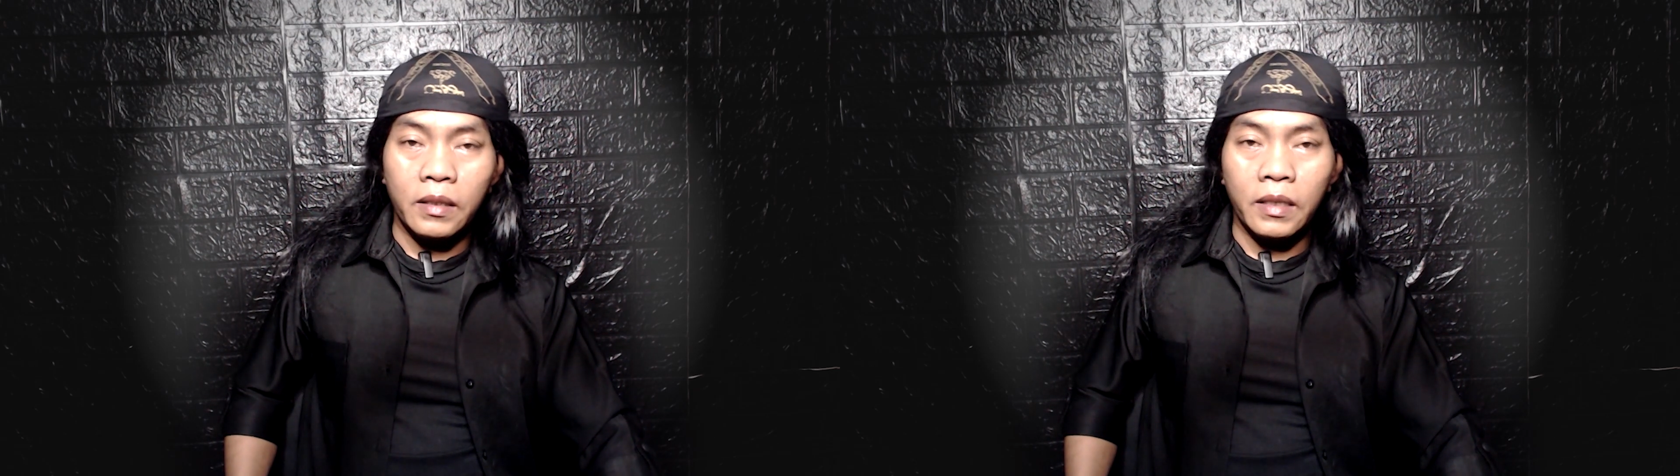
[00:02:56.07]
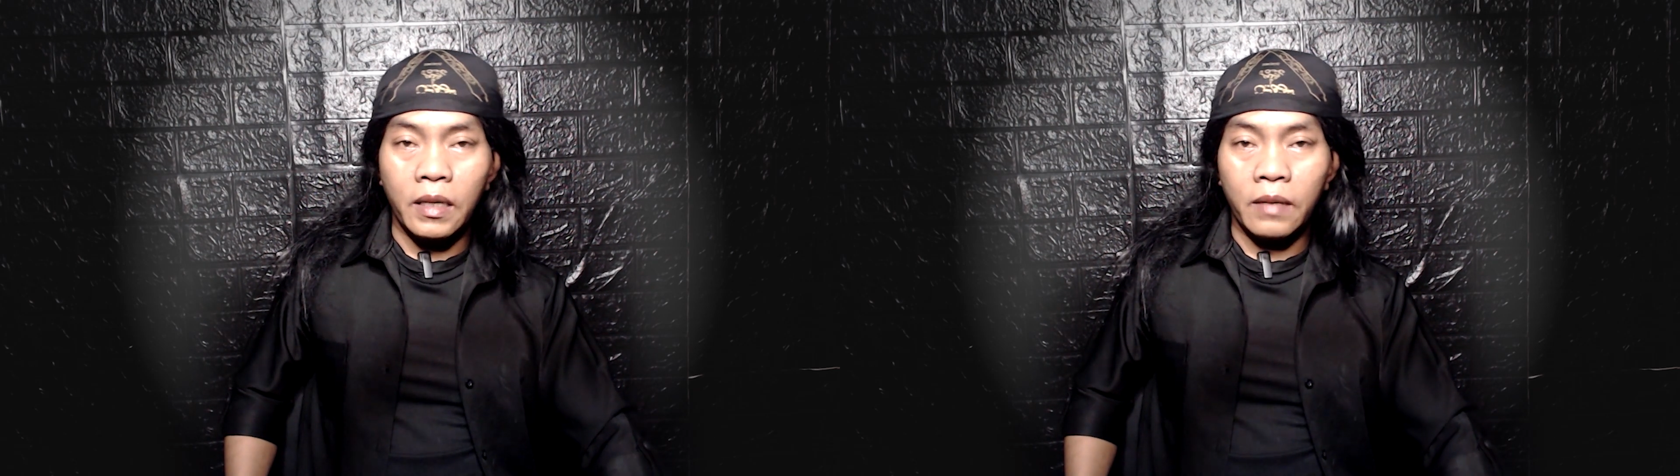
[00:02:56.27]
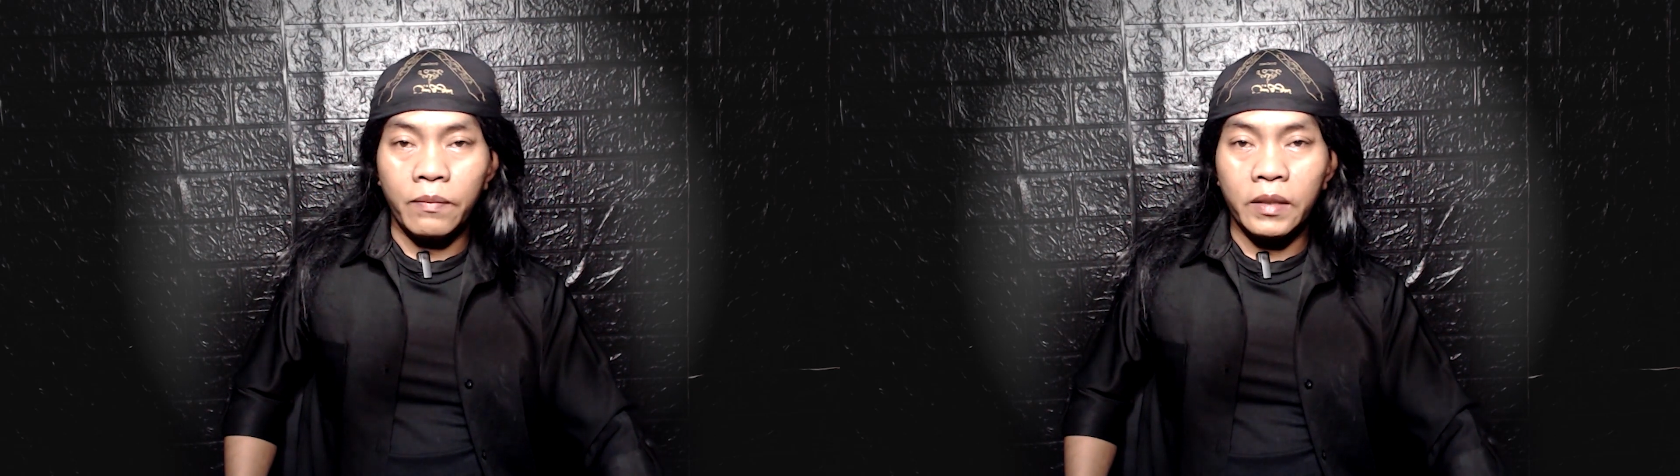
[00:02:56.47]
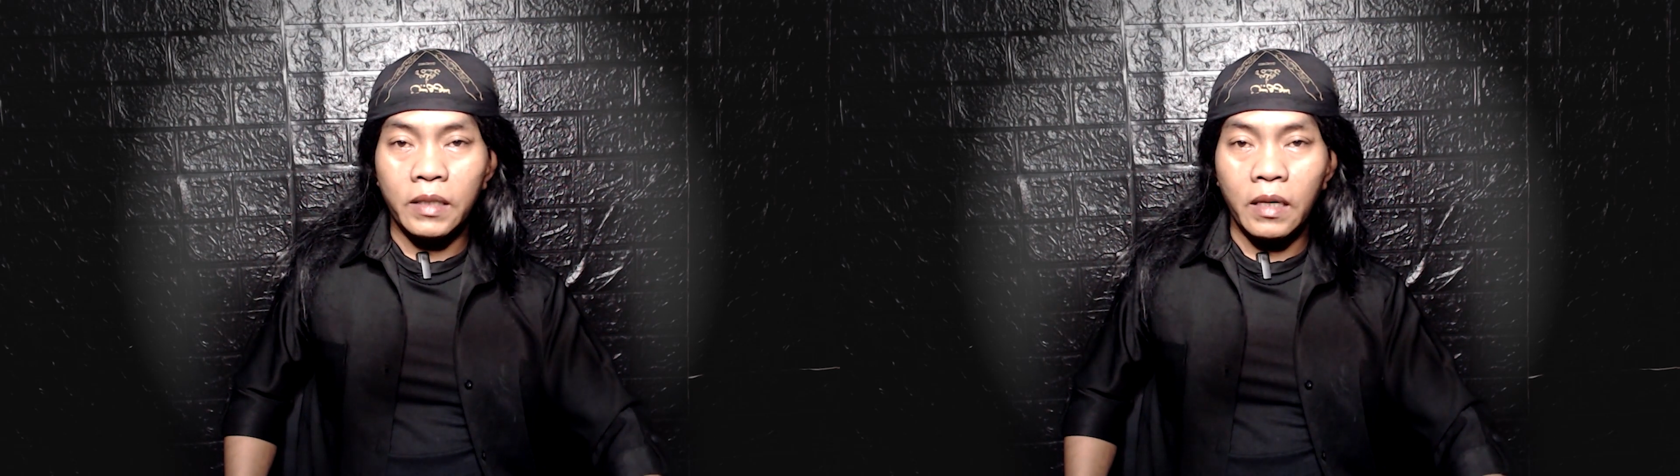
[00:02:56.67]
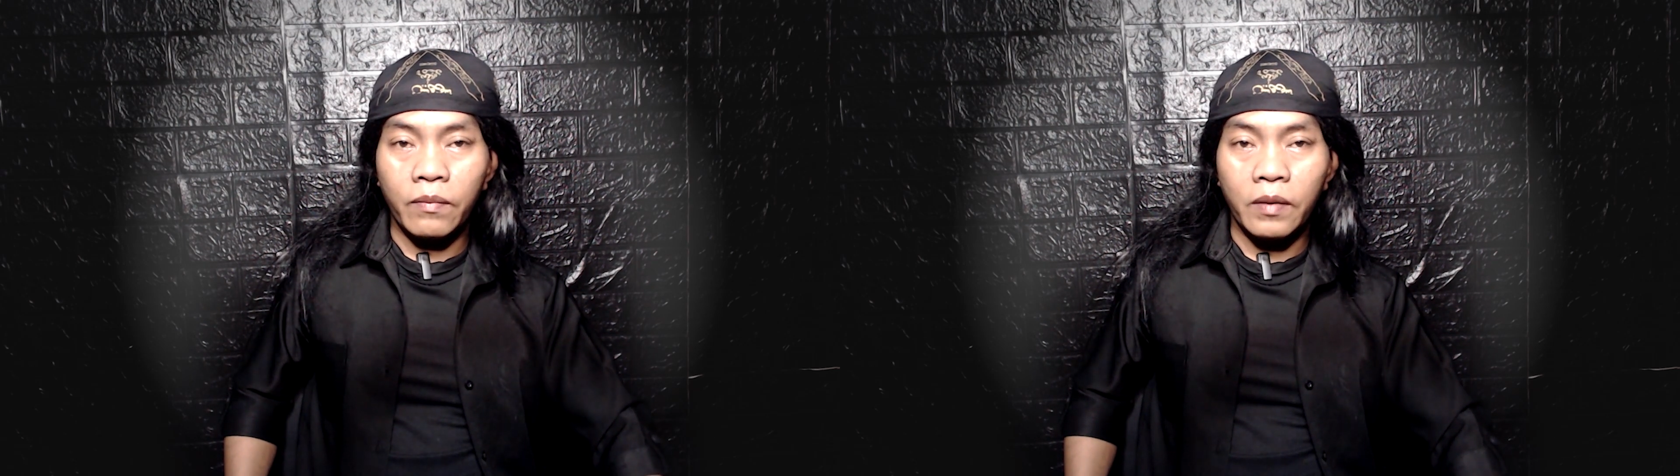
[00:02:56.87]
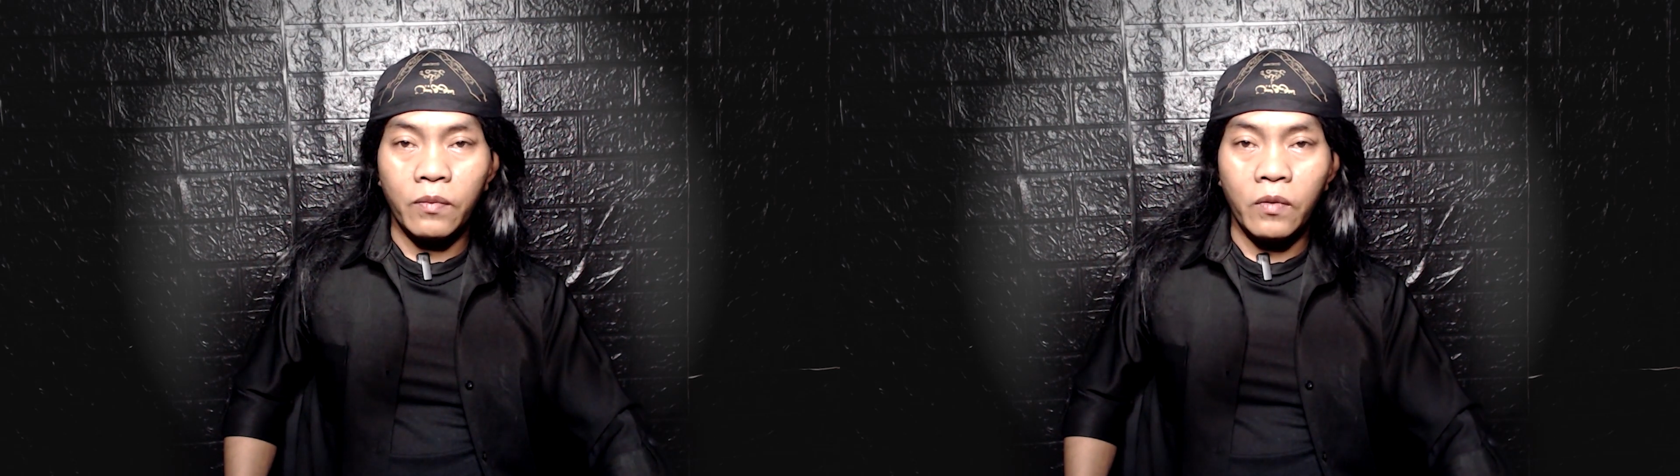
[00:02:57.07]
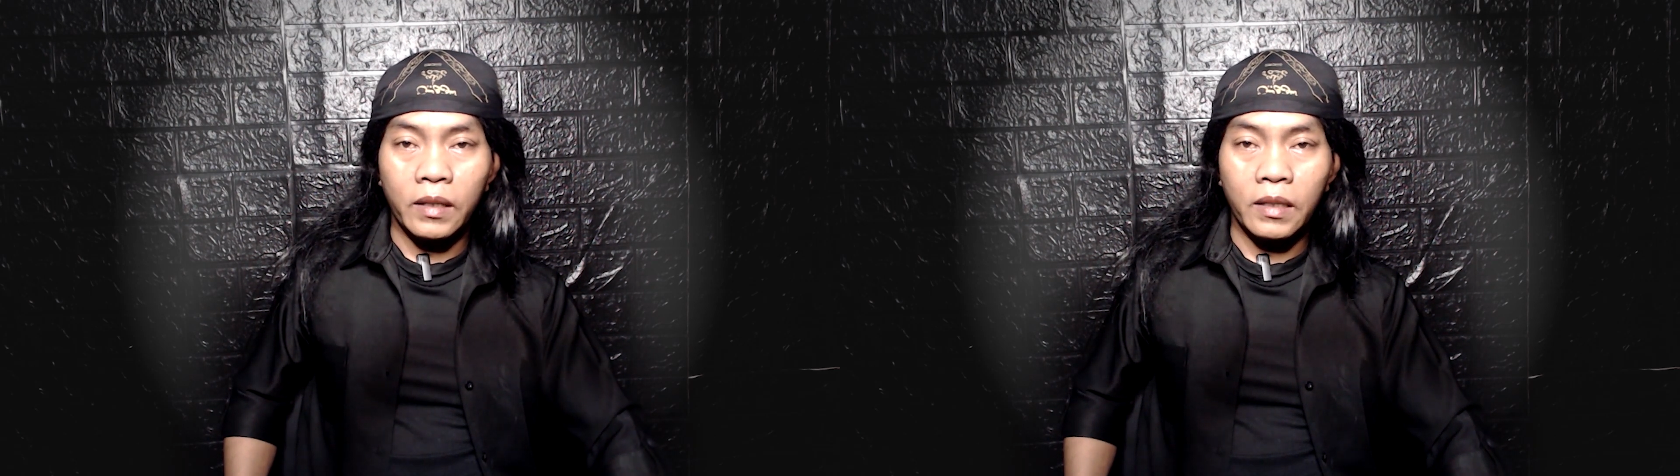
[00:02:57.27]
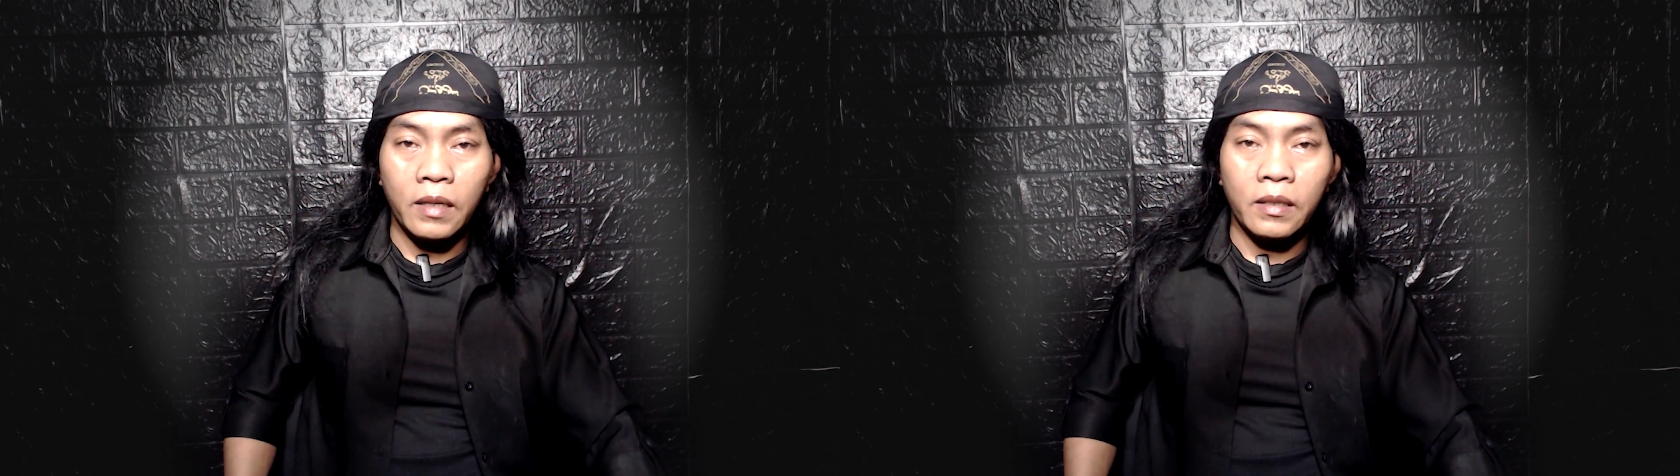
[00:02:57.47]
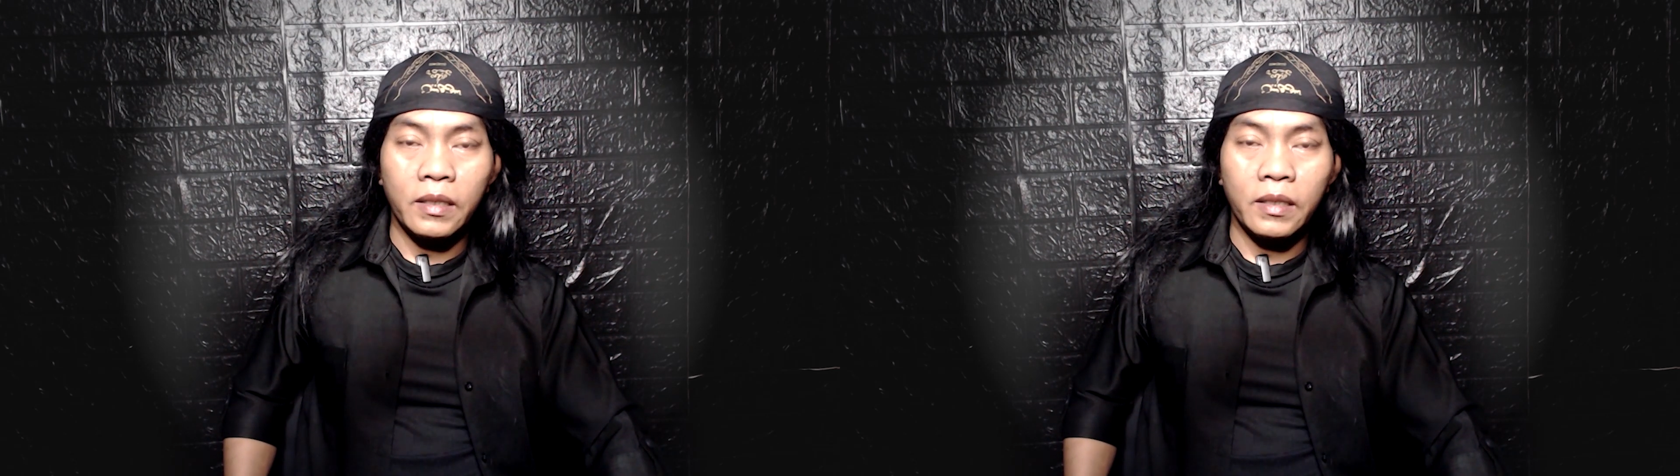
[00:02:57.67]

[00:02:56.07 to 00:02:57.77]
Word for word: dengan besar perbuatan